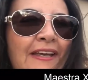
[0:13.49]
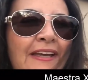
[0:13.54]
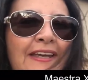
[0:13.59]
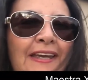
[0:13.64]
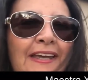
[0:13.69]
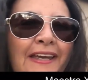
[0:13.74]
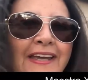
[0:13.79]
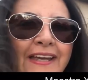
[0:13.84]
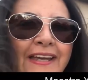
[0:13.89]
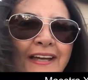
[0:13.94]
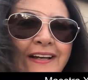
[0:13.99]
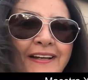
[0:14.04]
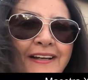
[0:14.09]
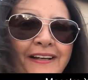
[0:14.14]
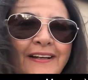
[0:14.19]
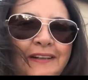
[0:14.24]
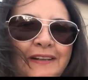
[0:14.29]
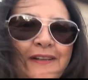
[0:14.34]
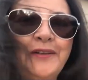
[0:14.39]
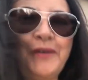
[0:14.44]
Y
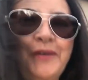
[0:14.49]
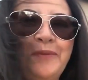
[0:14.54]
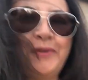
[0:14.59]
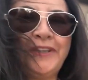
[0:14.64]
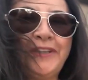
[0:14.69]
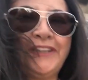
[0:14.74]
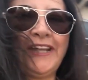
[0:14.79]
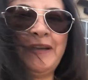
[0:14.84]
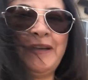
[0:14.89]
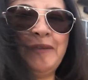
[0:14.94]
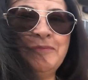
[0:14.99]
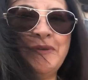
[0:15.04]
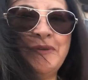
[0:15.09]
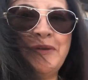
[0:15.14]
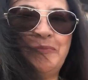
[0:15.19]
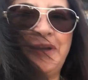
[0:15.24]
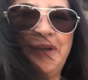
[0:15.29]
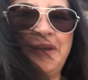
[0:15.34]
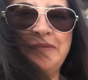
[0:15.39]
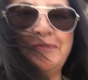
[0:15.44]
como ustedes
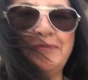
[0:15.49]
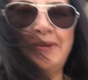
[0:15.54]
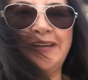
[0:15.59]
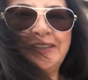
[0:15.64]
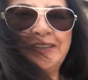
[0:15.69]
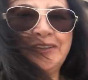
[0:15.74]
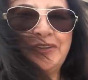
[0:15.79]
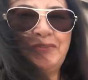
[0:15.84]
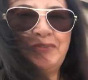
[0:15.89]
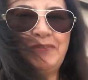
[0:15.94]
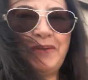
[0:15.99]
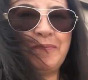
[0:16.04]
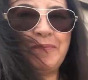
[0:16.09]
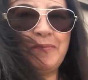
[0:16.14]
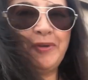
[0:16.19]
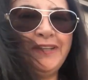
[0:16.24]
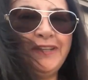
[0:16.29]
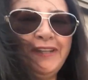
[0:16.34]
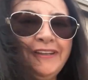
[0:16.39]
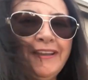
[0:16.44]
me pueden ver, estoy bien
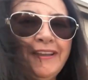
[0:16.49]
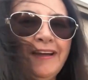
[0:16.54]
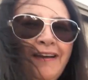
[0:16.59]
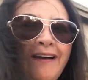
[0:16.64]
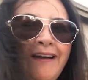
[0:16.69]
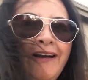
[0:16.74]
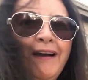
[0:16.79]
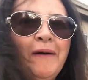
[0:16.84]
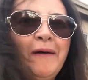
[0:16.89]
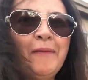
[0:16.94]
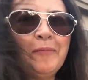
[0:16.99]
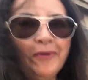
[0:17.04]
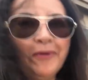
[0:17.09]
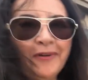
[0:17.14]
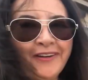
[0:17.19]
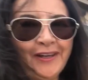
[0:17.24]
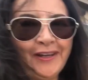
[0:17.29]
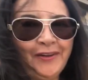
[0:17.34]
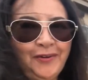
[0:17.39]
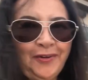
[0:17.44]
bonita
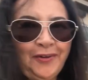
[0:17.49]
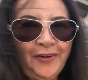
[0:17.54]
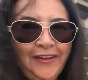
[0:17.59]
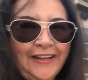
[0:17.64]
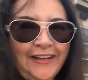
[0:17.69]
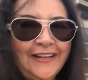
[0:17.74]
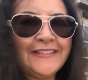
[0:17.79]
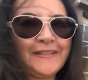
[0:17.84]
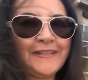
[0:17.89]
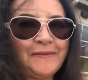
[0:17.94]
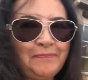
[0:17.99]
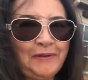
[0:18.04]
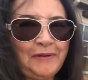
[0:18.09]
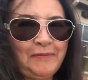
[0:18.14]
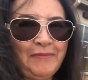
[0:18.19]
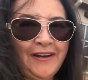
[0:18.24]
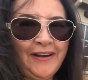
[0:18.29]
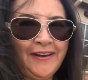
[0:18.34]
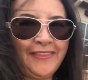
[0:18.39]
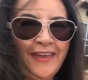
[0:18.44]
porque hoy es el
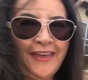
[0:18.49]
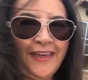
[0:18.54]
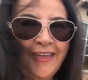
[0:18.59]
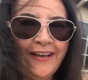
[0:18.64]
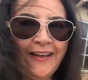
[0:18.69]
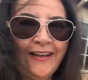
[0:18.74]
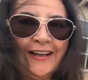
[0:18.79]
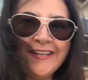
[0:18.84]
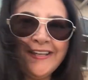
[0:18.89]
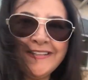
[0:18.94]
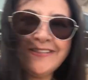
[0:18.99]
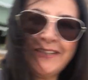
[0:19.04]
primer día de clase,